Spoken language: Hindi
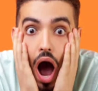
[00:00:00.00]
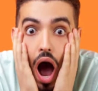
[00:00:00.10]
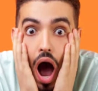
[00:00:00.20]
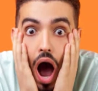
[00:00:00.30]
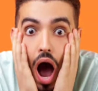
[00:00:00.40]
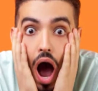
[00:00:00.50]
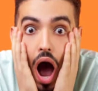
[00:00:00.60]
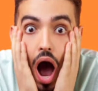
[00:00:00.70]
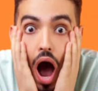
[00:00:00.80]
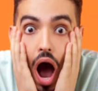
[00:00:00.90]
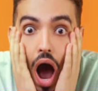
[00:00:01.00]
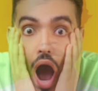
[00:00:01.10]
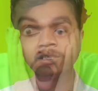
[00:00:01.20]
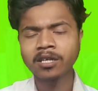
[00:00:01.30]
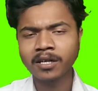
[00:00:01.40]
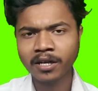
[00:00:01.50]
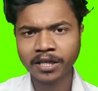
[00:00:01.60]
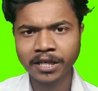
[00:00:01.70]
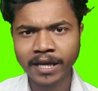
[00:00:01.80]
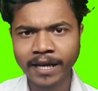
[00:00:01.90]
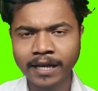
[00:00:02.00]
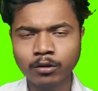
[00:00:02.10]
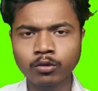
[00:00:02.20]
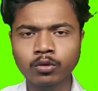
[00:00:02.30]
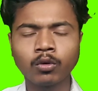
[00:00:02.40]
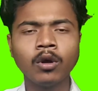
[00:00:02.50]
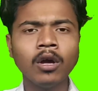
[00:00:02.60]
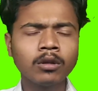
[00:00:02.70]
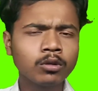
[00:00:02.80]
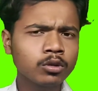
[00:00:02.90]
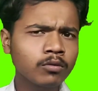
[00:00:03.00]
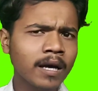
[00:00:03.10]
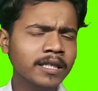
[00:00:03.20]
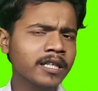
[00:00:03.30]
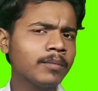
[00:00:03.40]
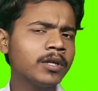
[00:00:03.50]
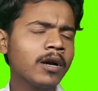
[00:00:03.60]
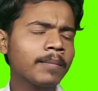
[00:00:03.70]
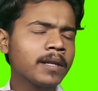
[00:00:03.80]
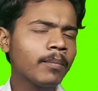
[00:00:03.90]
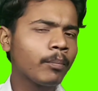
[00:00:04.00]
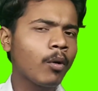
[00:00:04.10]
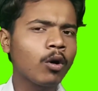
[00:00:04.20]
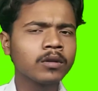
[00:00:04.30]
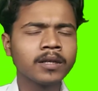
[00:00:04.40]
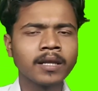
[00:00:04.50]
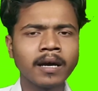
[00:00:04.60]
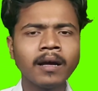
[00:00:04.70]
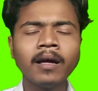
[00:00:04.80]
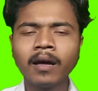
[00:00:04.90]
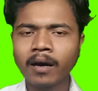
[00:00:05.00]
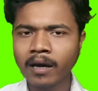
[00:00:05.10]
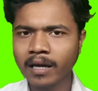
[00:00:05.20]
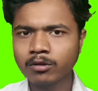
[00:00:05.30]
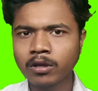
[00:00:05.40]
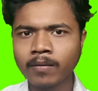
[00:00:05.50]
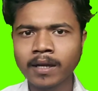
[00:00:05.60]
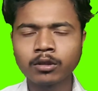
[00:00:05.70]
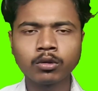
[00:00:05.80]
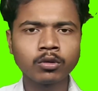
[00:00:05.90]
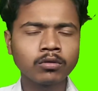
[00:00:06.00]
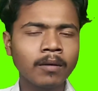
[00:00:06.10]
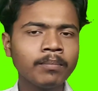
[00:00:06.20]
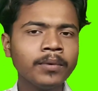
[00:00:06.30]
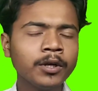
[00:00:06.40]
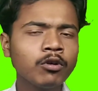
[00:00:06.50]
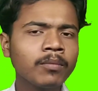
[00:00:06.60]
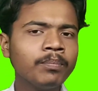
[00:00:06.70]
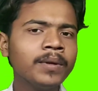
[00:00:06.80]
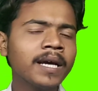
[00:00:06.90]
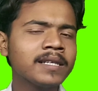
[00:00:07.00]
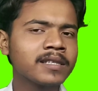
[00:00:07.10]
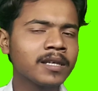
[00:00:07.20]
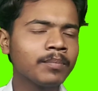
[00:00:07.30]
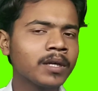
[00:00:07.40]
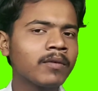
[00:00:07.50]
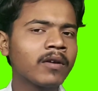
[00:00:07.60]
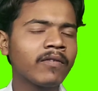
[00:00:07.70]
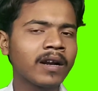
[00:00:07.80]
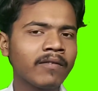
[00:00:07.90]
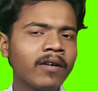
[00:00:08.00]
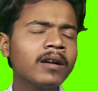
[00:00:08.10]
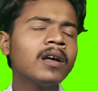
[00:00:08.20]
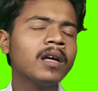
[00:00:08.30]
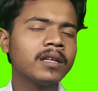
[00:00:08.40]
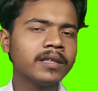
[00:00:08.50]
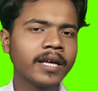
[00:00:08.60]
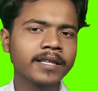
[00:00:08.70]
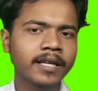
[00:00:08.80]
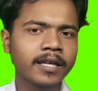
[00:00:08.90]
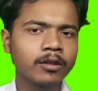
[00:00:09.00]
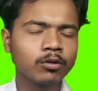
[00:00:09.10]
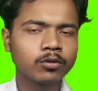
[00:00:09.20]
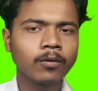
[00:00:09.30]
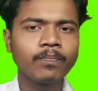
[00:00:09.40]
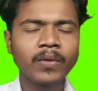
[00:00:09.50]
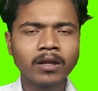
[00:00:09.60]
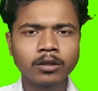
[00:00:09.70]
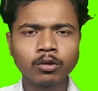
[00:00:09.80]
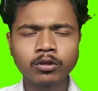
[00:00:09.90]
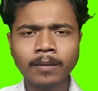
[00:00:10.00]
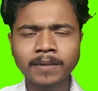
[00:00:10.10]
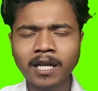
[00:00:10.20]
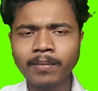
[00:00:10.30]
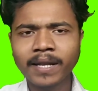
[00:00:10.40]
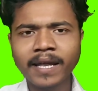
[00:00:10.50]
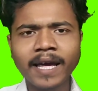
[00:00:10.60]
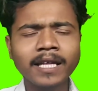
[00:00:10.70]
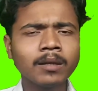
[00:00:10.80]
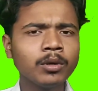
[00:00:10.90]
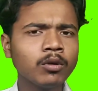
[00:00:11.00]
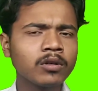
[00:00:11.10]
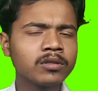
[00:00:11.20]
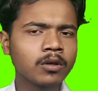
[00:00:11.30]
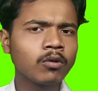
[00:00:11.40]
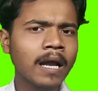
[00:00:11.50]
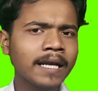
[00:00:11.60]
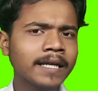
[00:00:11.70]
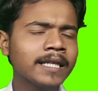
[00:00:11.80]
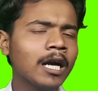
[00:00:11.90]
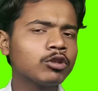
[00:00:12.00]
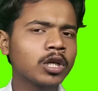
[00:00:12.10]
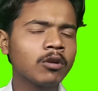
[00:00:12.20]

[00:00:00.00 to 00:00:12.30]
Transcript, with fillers: फिर कोई कॉपीराइट स्ट्राइक का झंझट नहीं रहेगा दोस्तों तो दोस्तों आज का ये वीडियो आपके लिए बहुत ही ज़्यादा खास होने वाले हैं तो दोस्तों आप वीडियो को बिना स्किप किए हुए फटाफट देखते रहिए दोस्तों तो दोस्तों आप चैनल पर नए हैं तो वीडियो को जरूर लाइक करिए और